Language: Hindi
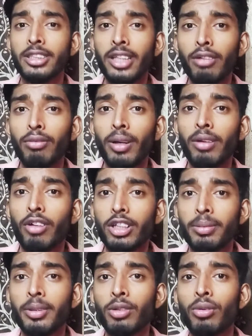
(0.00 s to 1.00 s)
इसलिए
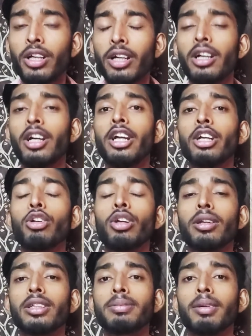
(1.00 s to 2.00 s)
फर्स्ट पे क्यों रखा
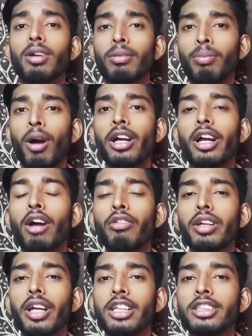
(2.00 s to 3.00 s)
क्योंकि इसमें
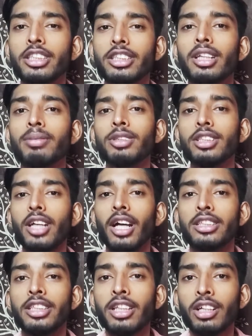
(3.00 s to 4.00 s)
काफ़ी अच्छी सब चीज़
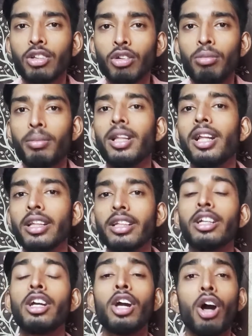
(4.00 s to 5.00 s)
अच्छी देखने को मिल जाती
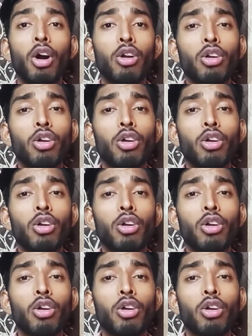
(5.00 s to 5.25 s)
है और